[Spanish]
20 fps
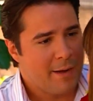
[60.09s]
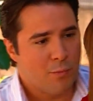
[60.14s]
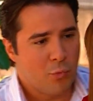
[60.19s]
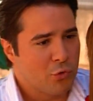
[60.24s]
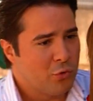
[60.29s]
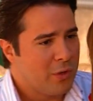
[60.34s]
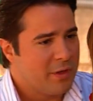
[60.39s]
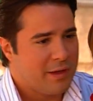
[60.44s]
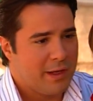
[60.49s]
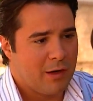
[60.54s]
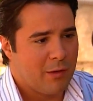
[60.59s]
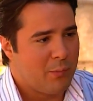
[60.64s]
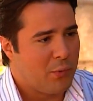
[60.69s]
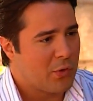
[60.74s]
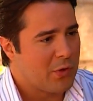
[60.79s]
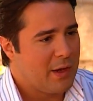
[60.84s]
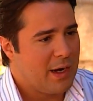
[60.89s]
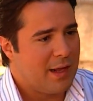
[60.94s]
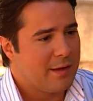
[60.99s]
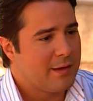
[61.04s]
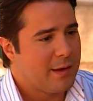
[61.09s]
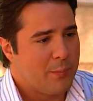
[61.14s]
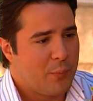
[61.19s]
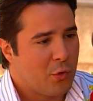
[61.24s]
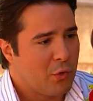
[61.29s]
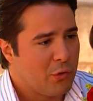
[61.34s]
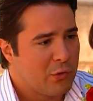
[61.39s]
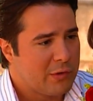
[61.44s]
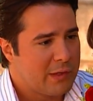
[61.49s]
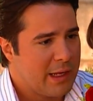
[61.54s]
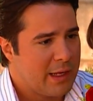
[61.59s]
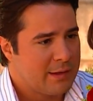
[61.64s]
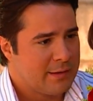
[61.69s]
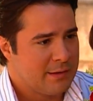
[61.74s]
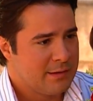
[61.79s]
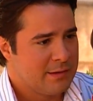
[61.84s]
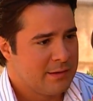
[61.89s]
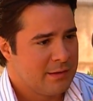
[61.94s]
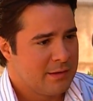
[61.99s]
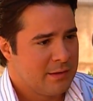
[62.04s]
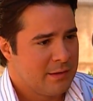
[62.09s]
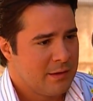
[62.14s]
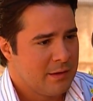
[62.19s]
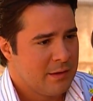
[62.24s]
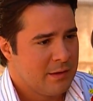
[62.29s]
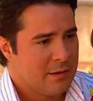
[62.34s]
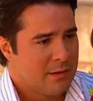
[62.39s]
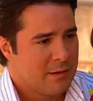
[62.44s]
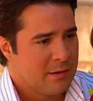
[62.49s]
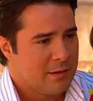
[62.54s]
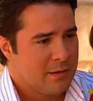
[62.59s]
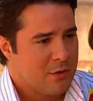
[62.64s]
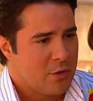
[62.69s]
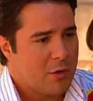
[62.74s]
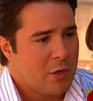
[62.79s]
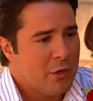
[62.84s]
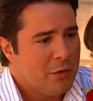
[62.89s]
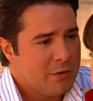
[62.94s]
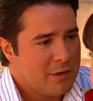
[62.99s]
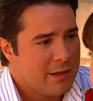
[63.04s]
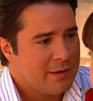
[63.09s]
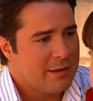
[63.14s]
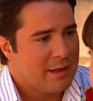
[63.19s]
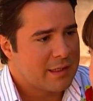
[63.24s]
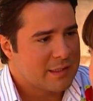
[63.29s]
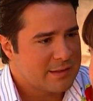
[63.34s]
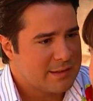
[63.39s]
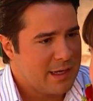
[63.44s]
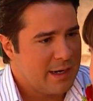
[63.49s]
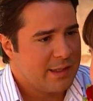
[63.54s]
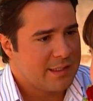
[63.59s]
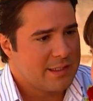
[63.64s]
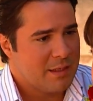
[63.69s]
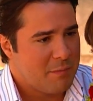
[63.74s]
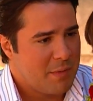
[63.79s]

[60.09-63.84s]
el mundo entero por delante por usted. Yo quiero intentar ser ese